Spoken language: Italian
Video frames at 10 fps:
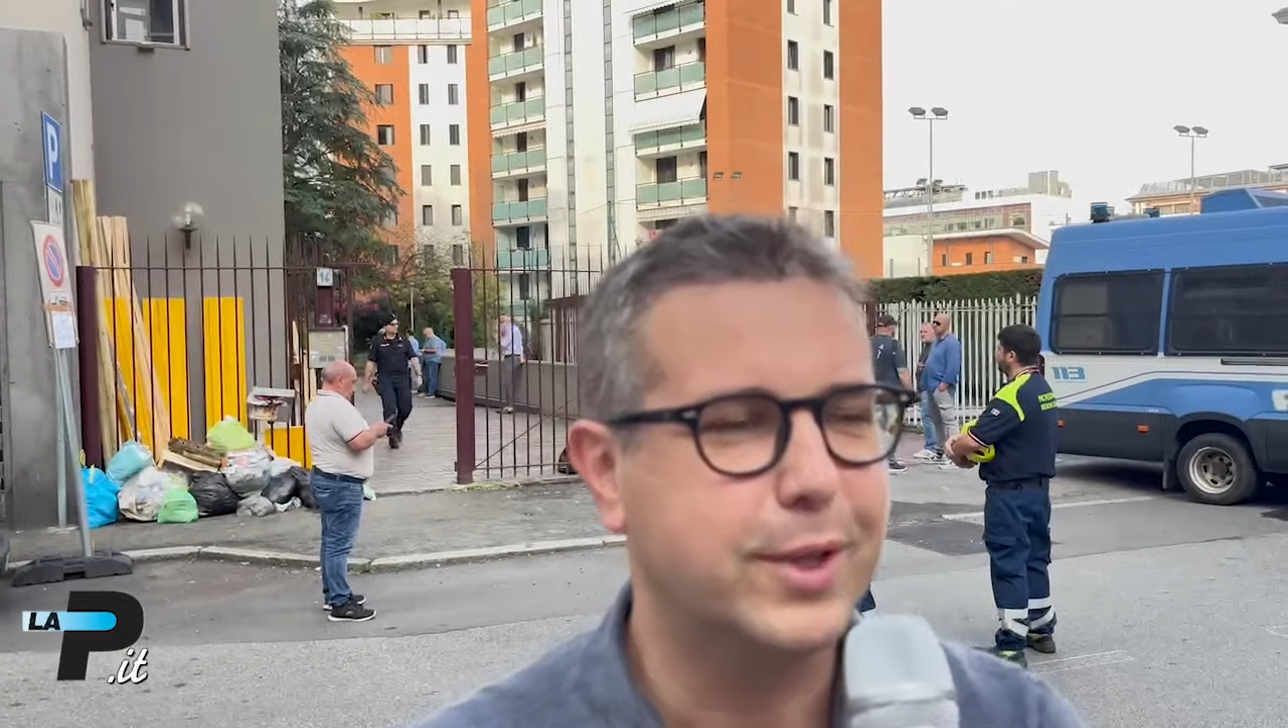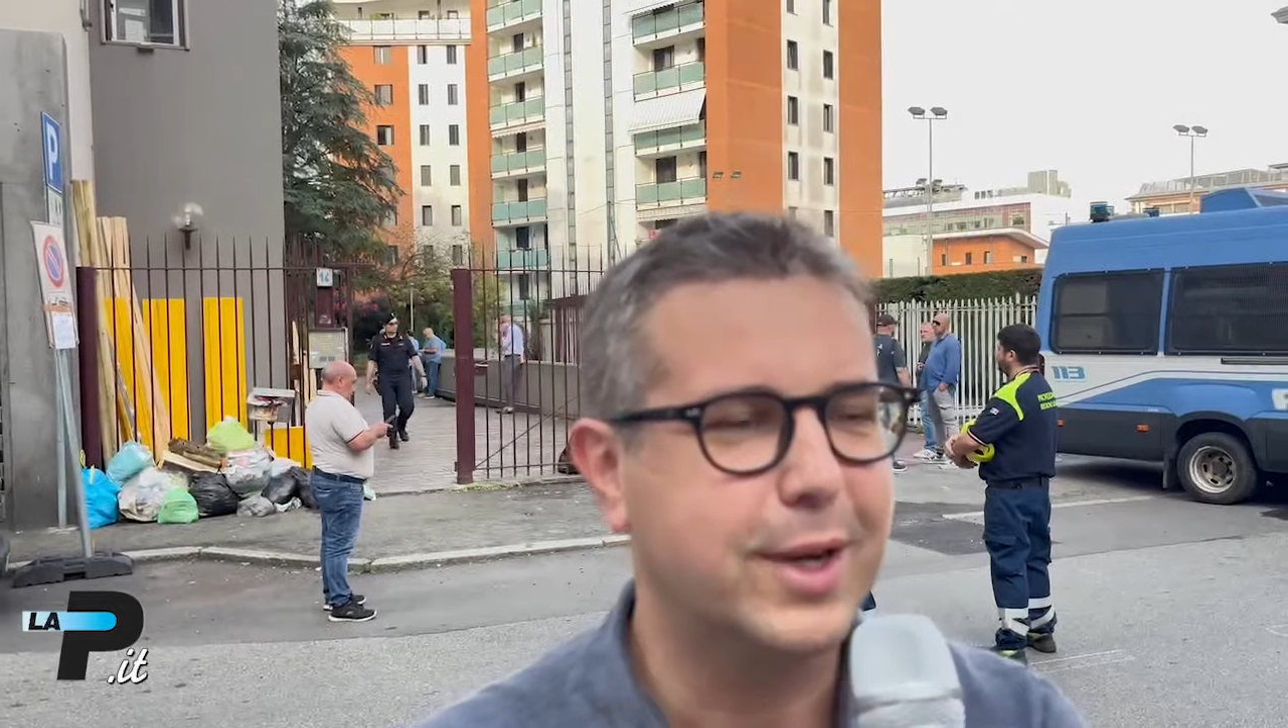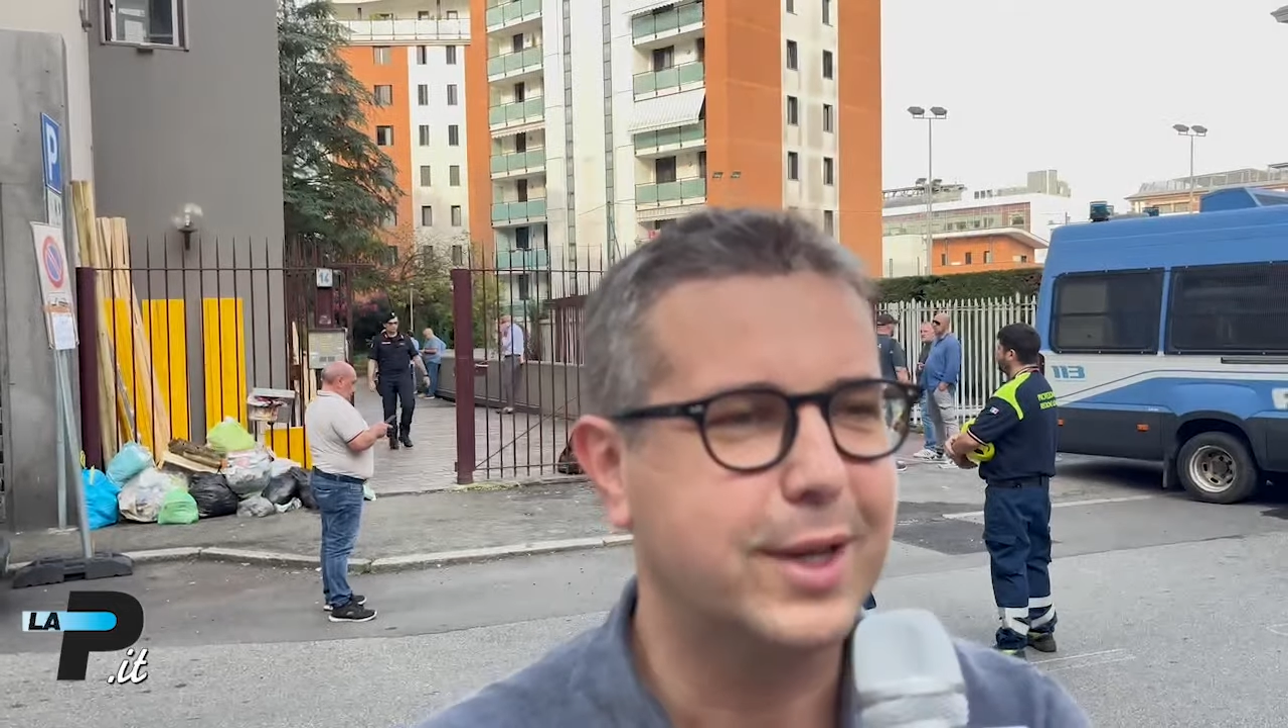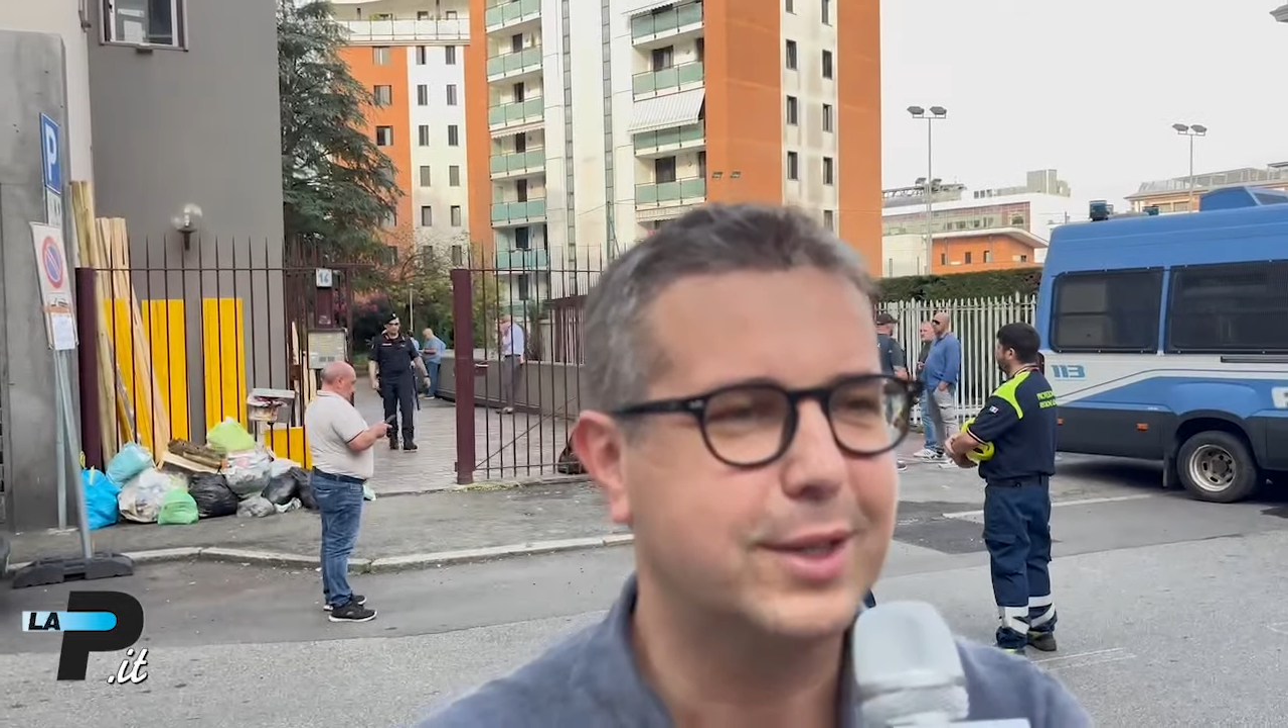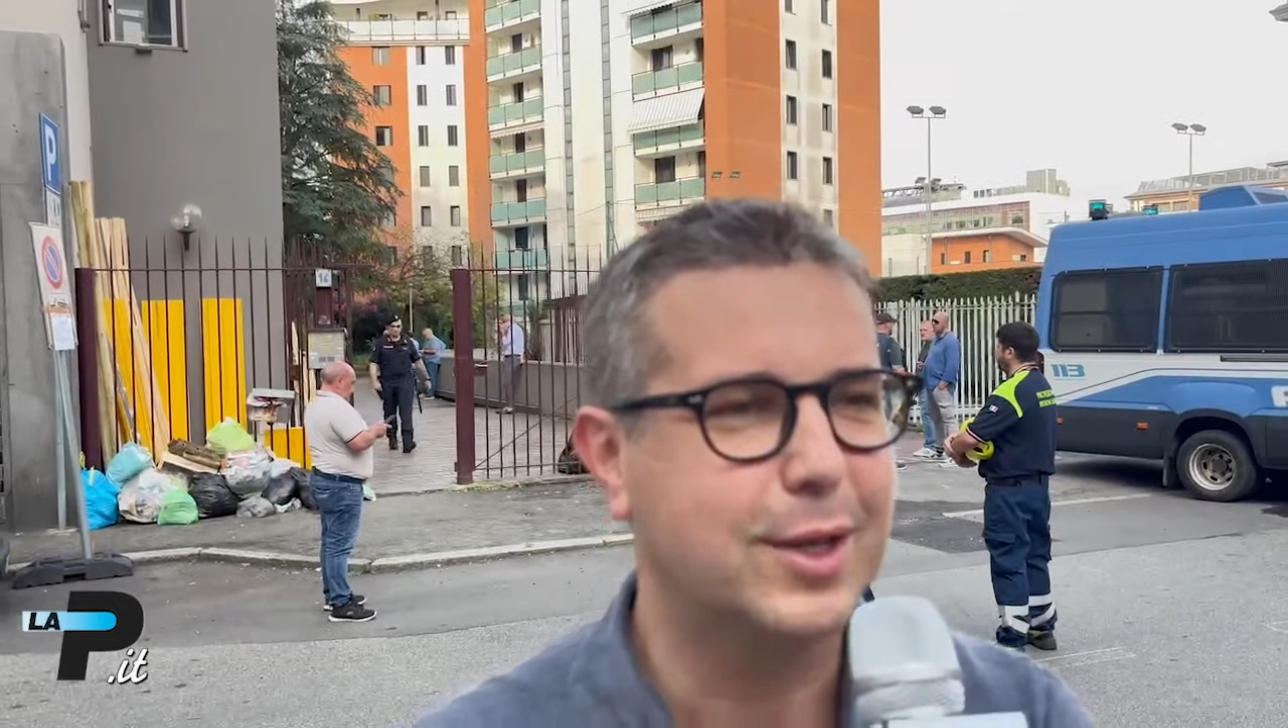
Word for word: tra,